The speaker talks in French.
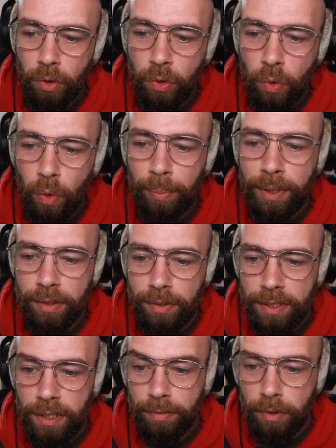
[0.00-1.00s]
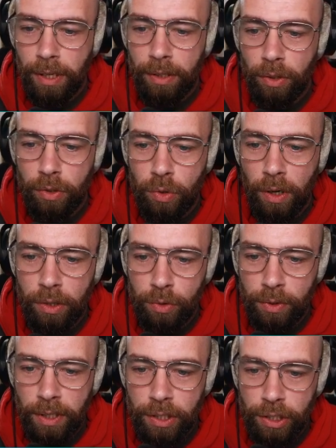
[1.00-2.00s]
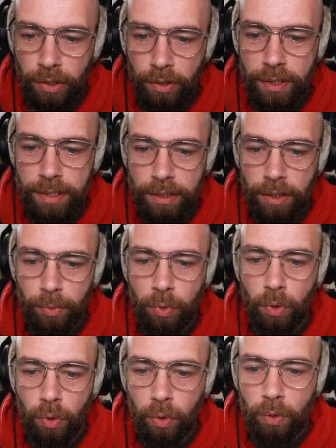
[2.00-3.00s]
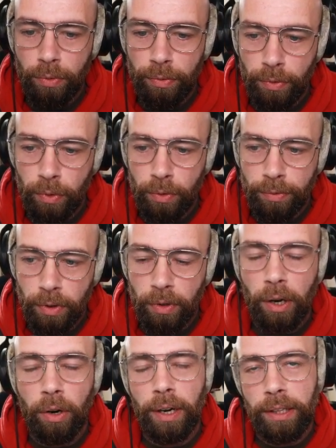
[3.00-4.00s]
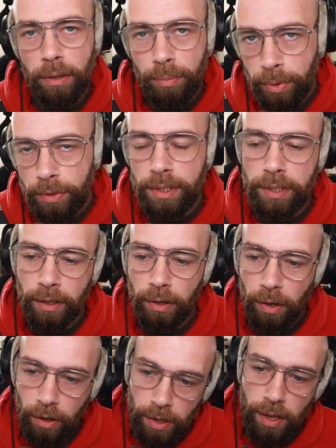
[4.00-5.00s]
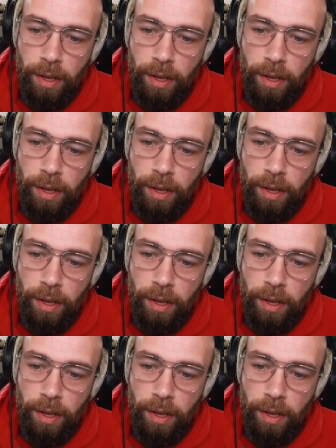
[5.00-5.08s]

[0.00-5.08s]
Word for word: Une compétence d'invocateur sera ajoutée à chacun des attributs au feu vent. Alors là, il y a une petite erreur.